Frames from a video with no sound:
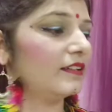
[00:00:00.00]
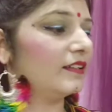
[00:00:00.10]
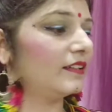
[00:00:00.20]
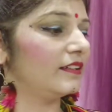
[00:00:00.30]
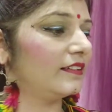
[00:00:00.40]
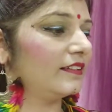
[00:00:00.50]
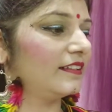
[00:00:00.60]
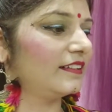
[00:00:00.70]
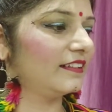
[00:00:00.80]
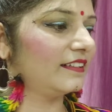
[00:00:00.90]

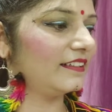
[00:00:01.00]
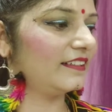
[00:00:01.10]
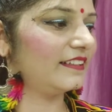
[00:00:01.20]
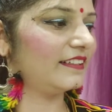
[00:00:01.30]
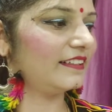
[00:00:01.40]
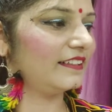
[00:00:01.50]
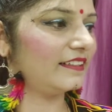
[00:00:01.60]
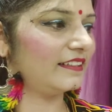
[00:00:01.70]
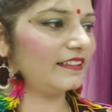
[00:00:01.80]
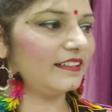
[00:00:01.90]
तो
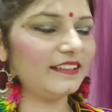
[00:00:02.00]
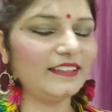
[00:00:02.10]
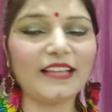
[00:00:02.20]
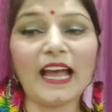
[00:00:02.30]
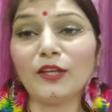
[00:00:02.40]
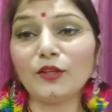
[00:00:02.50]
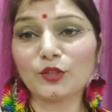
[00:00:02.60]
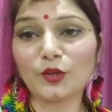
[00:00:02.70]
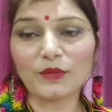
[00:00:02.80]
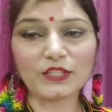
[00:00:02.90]
थैंक यू
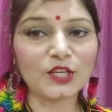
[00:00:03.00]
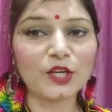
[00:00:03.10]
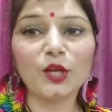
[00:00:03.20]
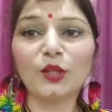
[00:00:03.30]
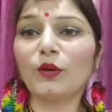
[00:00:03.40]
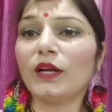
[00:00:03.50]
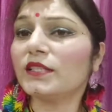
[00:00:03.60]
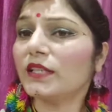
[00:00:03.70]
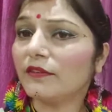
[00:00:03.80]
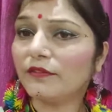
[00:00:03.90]
सो मच तो आज
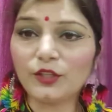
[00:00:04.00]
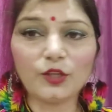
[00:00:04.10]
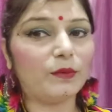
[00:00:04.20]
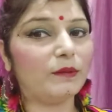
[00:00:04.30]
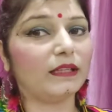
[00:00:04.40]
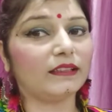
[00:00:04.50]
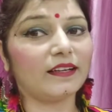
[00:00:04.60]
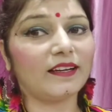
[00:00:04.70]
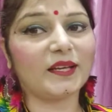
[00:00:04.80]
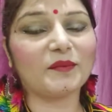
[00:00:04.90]
की वीडियो भी माता
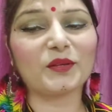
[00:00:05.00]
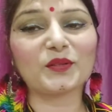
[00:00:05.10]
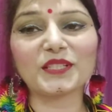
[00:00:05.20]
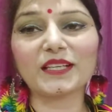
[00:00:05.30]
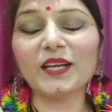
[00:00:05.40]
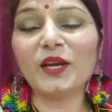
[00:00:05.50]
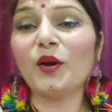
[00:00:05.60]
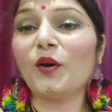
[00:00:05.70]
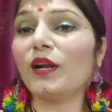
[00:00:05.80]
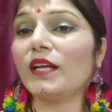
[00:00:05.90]
रानी के भरोसे
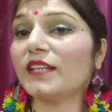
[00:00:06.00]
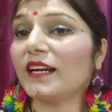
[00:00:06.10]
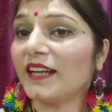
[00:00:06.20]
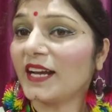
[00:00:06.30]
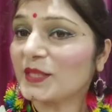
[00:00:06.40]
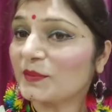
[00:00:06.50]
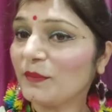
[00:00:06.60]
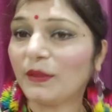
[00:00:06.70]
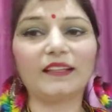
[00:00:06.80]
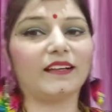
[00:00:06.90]
और आज का डांस भी
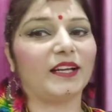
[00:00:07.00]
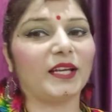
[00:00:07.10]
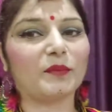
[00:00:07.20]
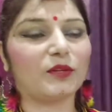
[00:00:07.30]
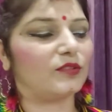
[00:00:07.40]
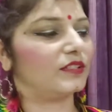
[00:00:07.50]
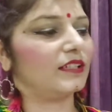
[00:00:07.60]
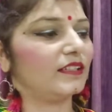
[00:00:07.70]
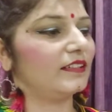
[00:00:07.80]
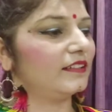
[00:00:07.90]
माता रानी के
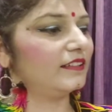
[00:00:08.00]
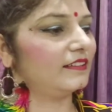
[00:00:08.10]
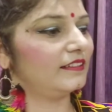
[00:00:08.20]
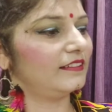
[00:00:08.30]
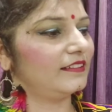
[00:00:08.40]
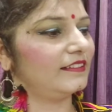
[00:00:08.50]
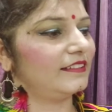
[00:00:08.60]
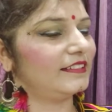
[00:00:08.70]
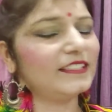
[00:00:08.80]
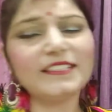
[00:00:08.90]

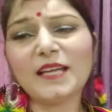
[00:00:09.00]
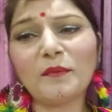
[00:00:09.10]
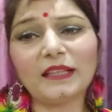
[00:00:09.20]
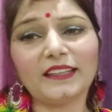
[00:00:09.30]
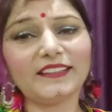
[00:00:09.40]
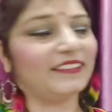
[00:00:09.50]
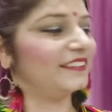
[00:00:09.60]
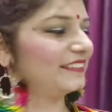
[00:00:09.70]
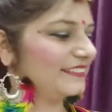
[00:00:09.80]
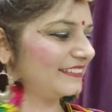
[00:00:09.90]
भरोसे जय माता दी
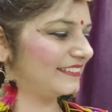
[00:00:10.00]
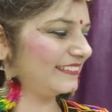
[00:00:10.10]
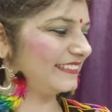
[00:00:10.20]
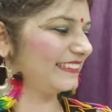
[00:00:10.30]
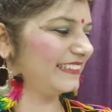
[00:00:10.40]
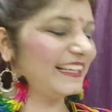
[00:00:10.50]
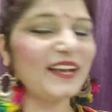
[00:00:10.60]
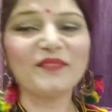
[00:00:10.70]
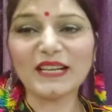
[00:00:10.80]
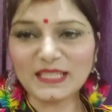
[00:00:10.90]

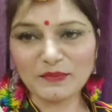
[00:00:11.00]
वैसे